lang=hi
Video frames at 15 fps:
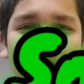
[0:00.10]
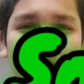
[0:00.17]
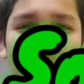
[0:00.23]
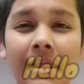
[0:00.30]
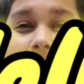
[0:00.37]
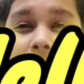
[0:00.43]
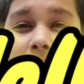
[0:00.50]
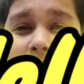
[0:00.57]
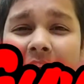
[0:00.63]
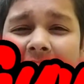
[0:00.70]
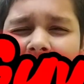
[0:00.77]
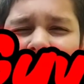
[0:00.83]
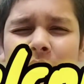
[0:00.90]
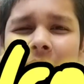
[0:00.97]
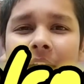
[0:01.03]
हेलो
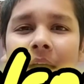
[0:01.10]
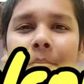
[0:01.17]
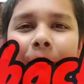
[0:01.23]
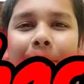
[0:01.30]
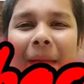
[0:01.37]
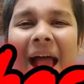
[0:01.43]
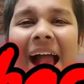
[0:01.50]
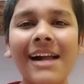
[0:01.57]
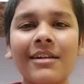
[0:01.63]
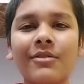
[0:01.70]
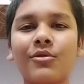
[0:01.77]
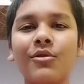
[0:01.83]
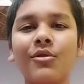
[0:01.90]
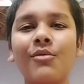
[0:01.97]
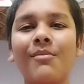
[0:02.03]
गाइस वेलकम बैक
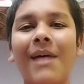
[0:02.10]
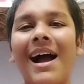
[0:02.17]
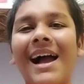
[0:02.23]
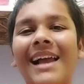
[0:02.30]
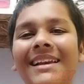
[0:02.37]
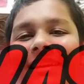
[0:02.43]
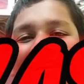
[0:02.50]
टू माय